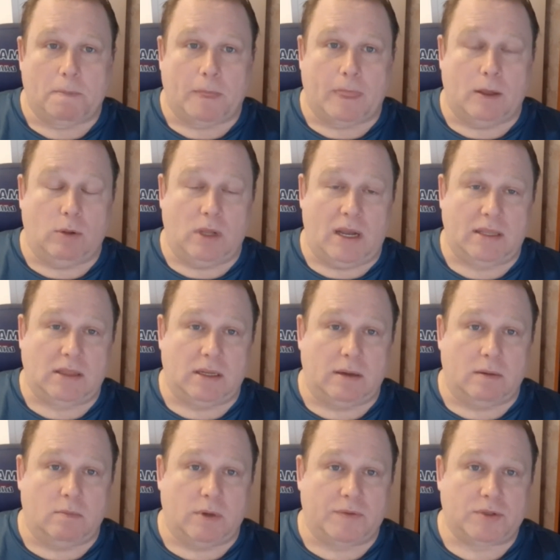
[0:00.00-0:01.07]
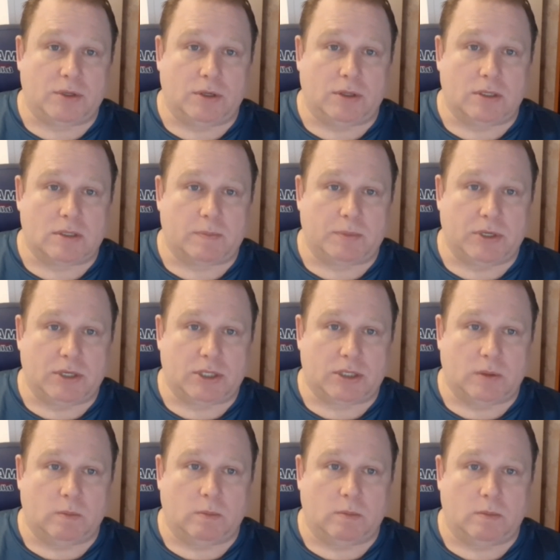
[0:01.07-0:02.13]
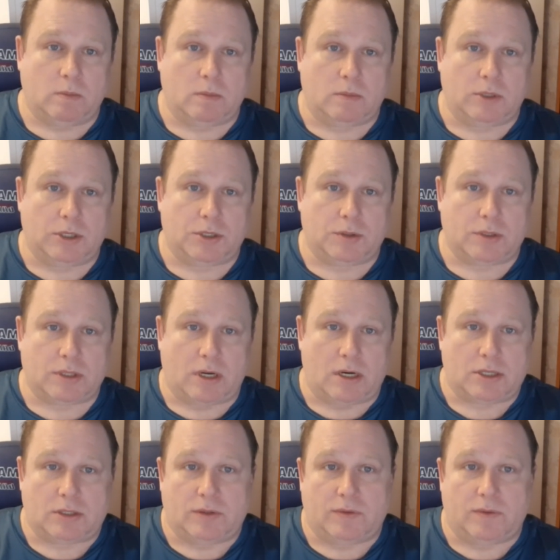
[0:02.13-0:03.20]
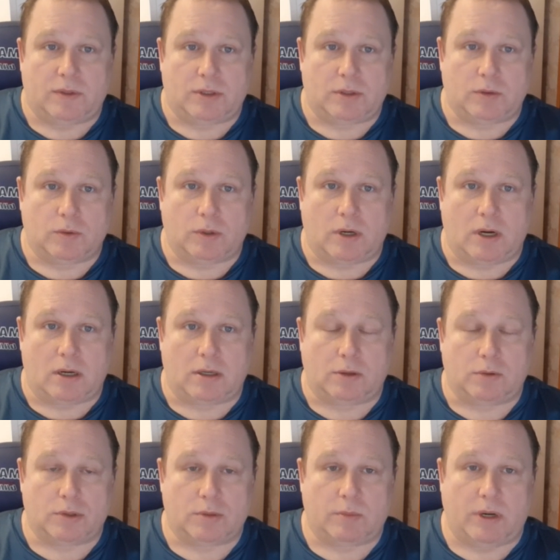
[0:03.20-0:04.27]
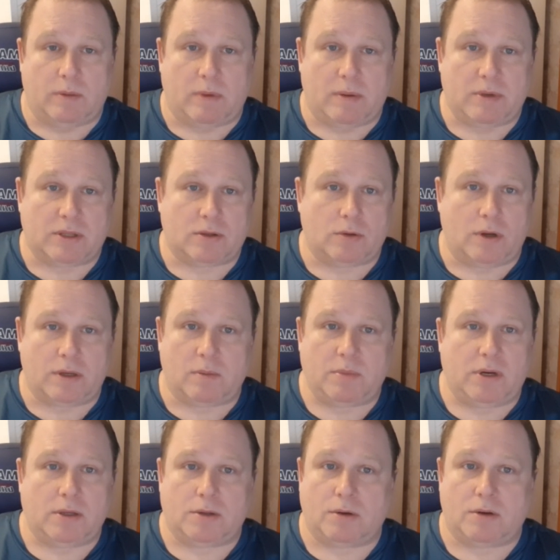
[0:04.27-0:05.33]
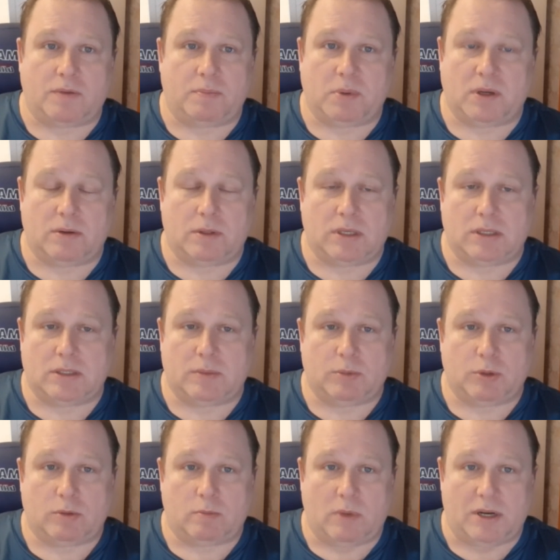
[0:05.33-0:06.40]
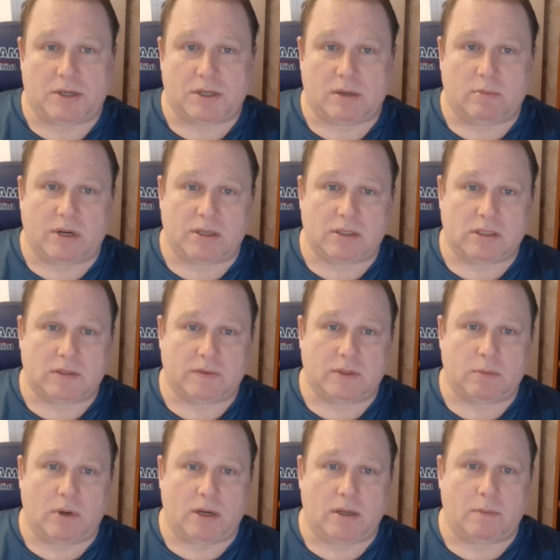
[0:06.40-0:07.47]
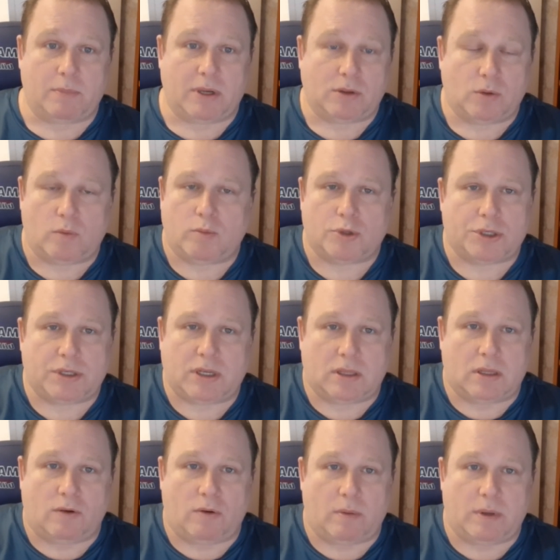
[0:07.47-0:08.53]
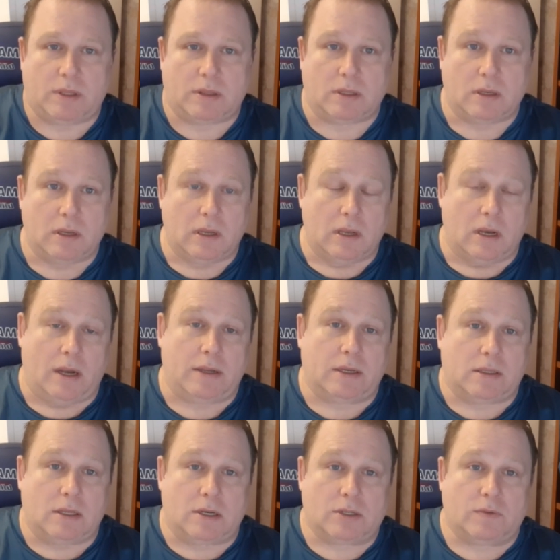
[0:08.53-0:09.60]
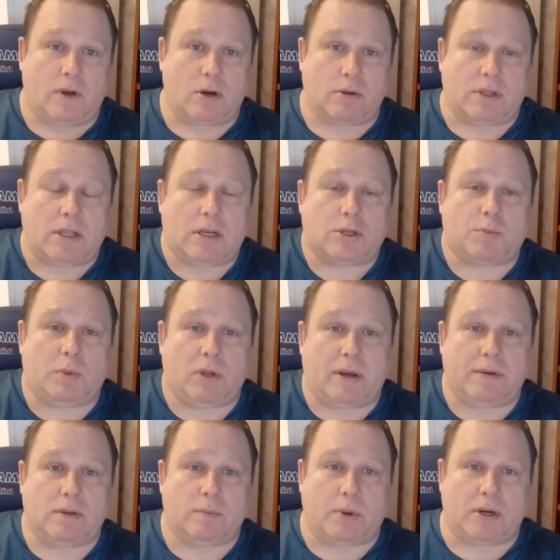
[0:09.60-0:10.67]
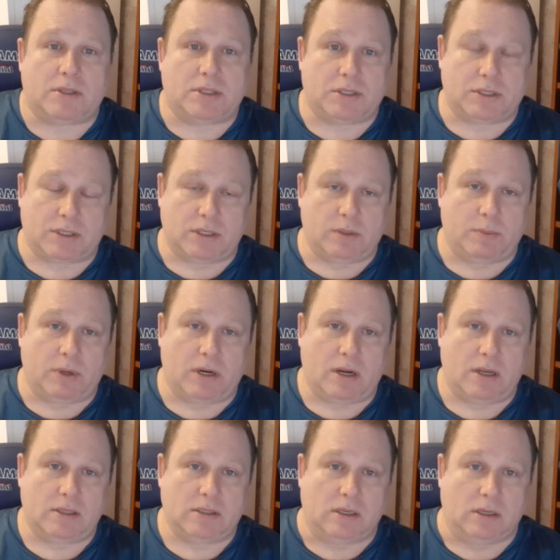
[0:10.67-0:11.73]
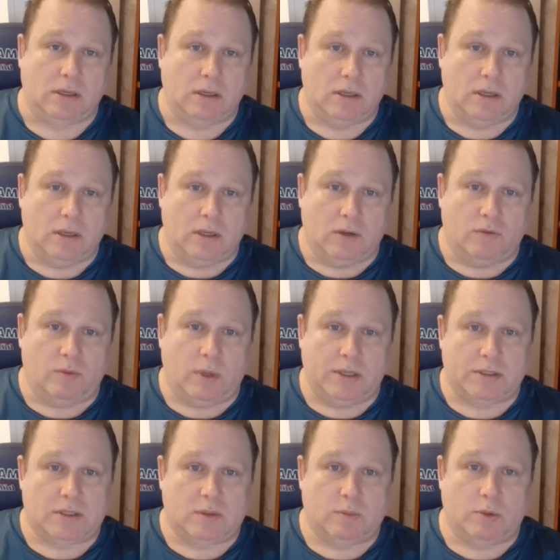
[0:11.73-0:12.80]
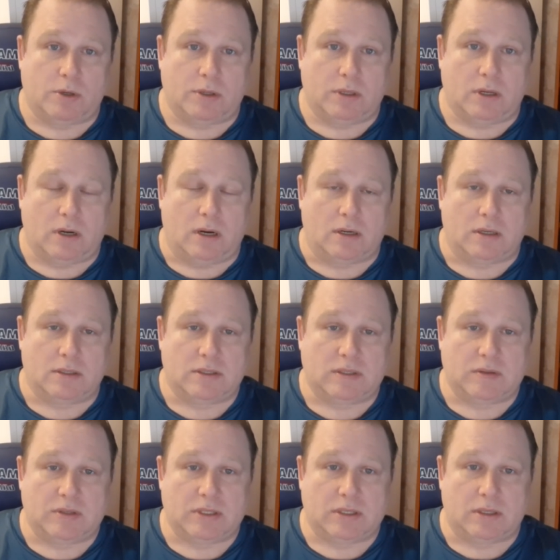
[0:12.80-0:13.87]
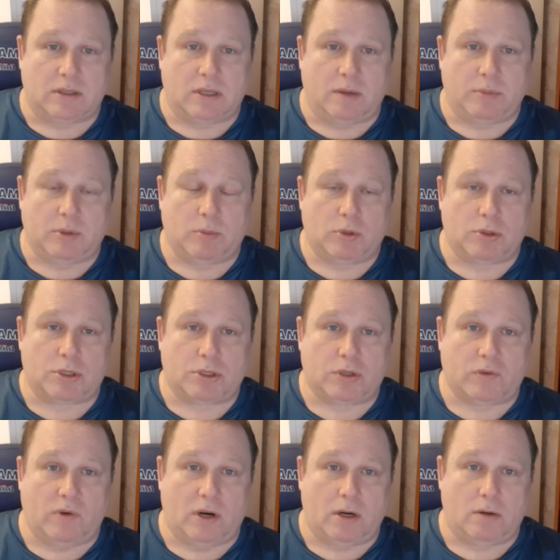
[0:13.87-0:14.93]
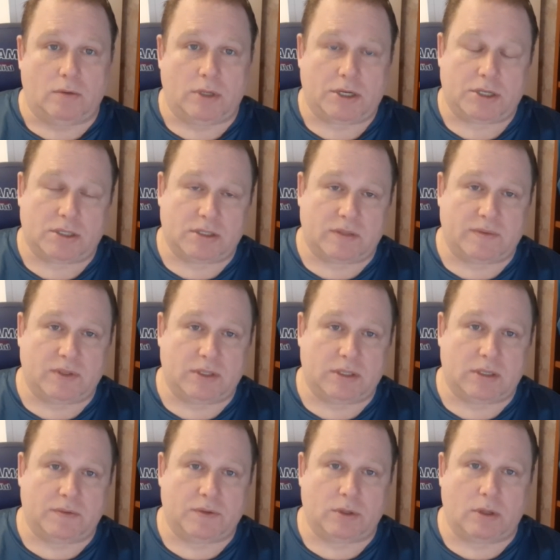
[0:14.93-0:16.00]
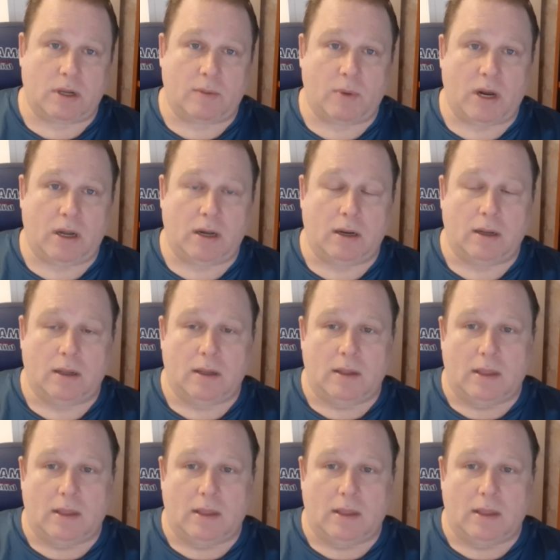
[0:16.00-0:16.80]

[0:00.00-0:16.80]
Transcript: Ну ладно, мы все это спишем, ничего страшного, ведь у Ирака тоже были моменты, но они были только в первые 30 минут матча, обратите внимание. Потом уже ни одного момента, они к нашим воротам, на нашу половину практически не переходили футболисты сборной Ирака. С физикой там немножко швах. У наших с физикой все нормально.